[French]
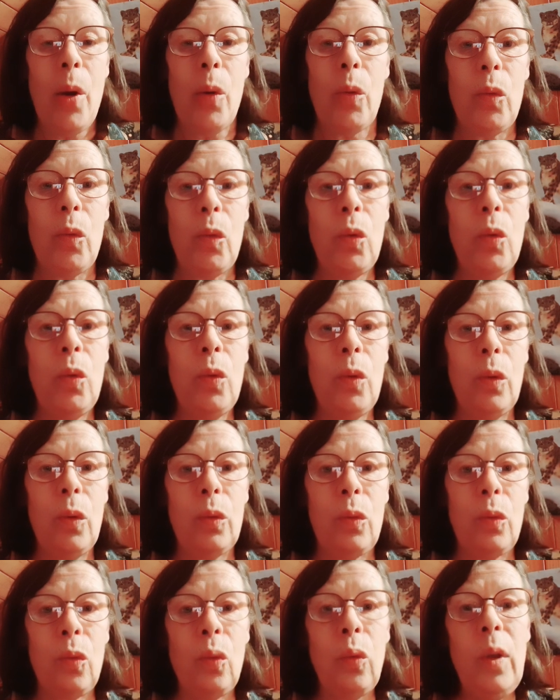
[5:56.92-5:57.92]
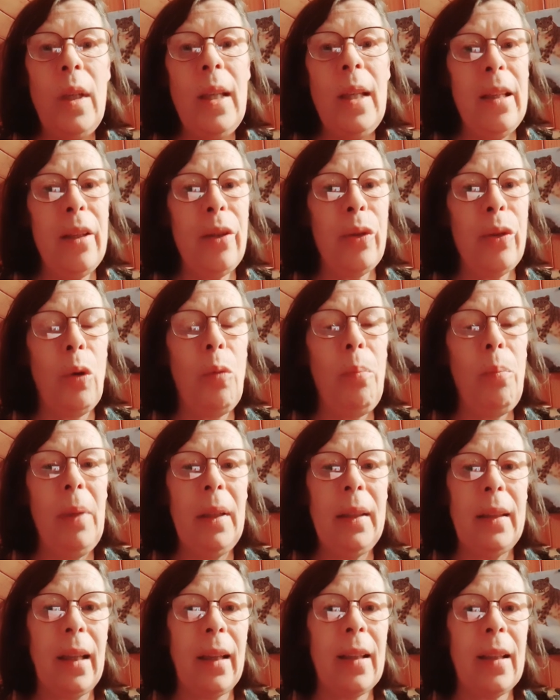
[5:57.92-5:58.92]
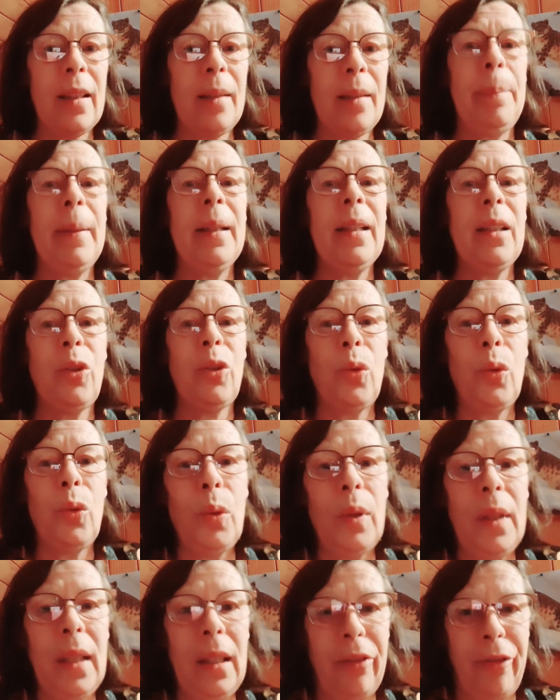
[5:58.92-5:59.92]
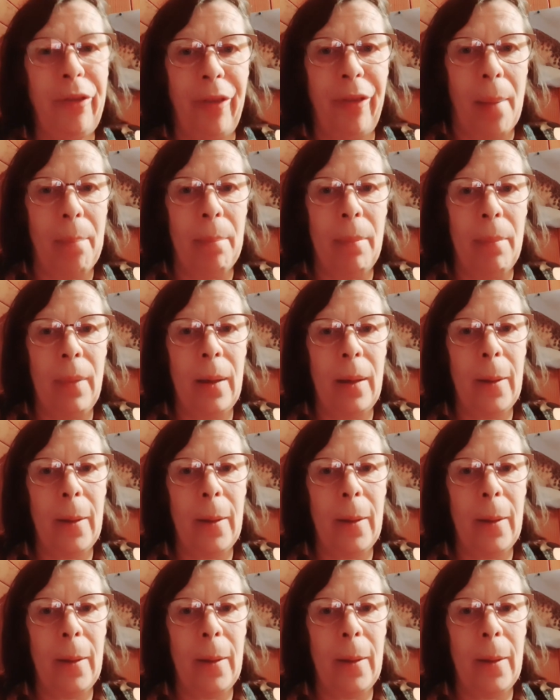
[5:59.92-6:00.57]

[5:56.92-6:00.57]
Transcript: où tous les hommes étaient respectueux des femmes,